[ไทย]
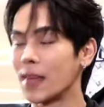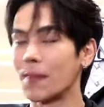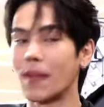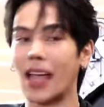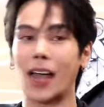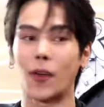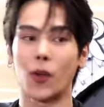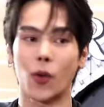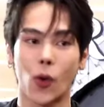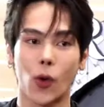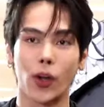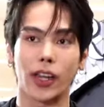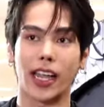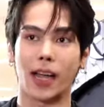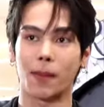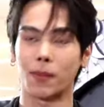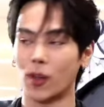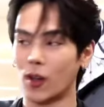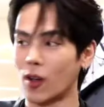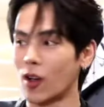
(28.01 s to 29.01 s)
ทีมงานทุกคน
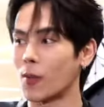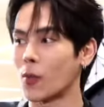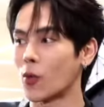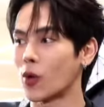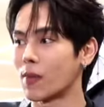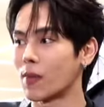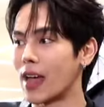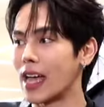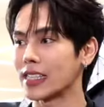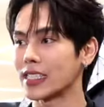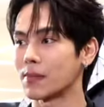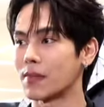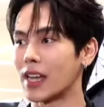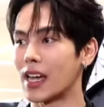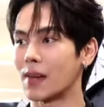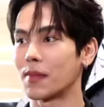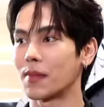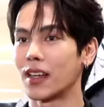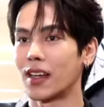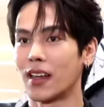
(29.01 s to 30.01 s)
ครับต้องขอบคุณมากสำ
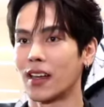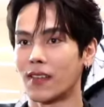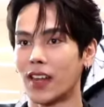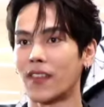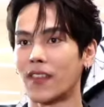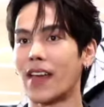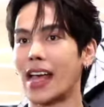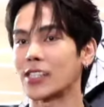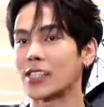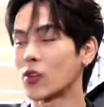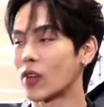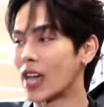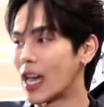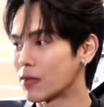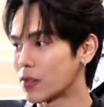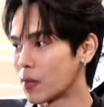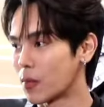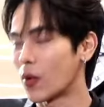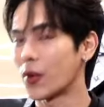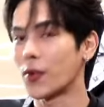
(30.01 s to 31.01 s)
หรับแฟนๆสงครา
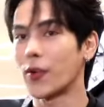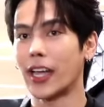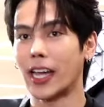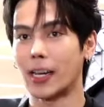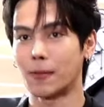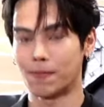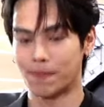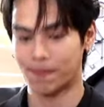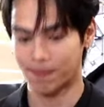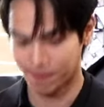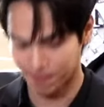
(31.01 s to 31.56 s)
มสมรสด้วยครับ